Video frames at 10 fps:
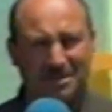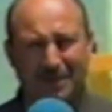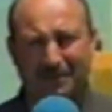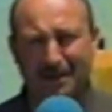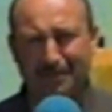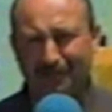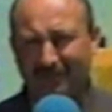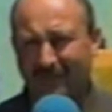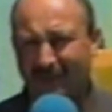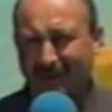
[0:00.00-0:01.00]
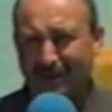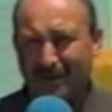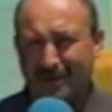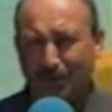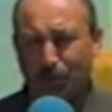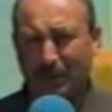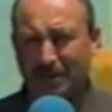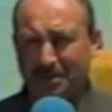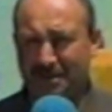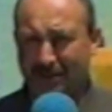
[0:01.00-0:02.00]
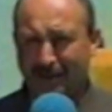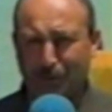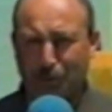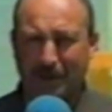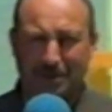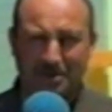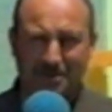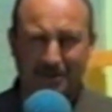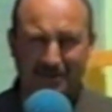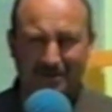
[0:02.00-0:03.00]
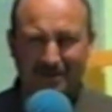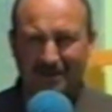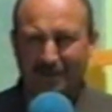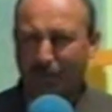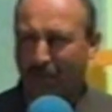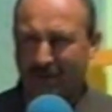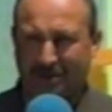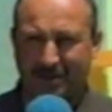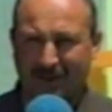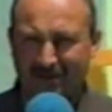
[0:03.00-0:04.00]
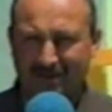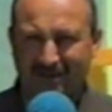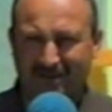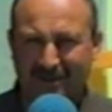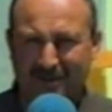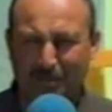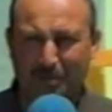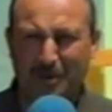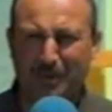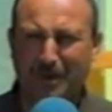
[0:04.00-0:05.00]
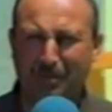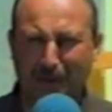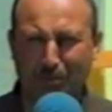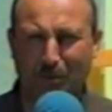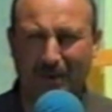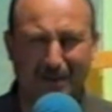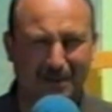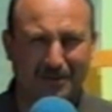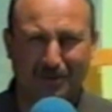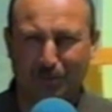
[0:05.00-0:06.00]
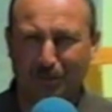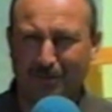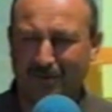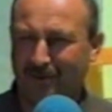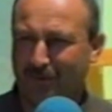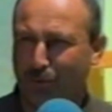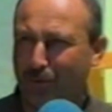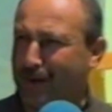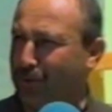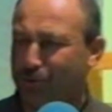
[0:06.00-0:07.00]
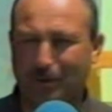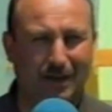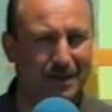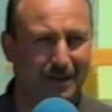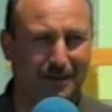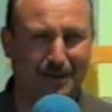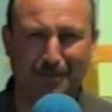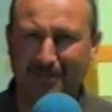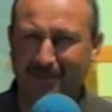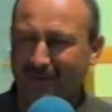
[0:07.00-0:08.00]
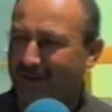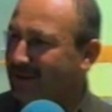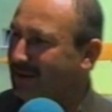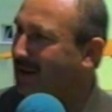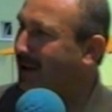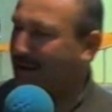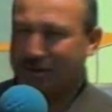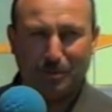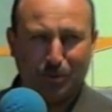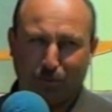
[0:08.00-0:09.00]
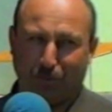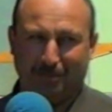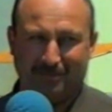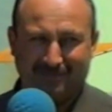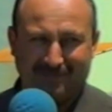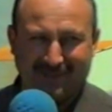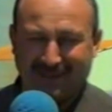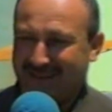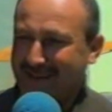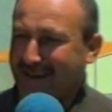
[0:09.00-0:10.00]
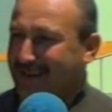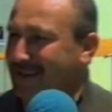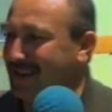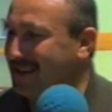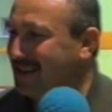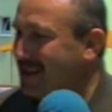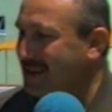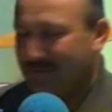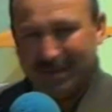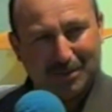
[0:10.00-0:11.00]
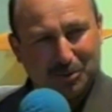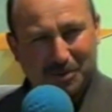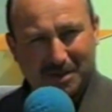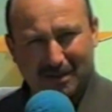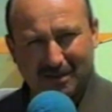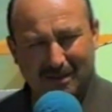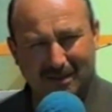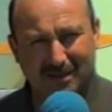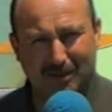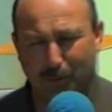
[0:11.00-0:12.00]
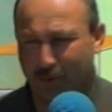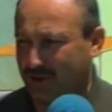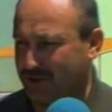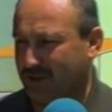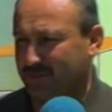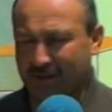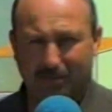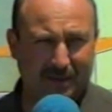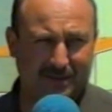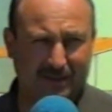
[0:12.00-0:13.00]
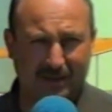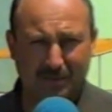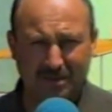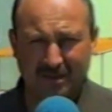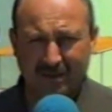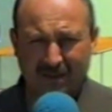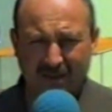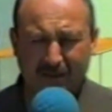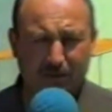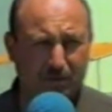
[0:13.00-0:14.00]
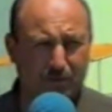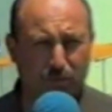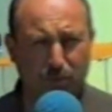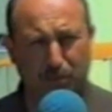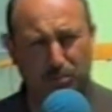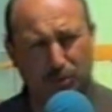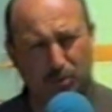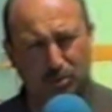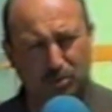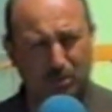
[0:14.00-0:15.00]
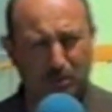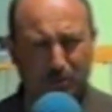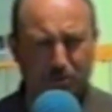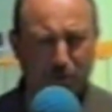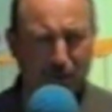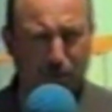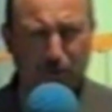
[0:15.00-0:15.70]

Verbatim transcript: misal verelim. Üretici ile tüketiciyi barıştıran, birbirini memnun eden, güler yüzlü hale getiren aracı bir kurum. Evet. Yani biraz önce e, röportajlarımızda bahsettiğimiz kurutmuyoruz. Yok şöyle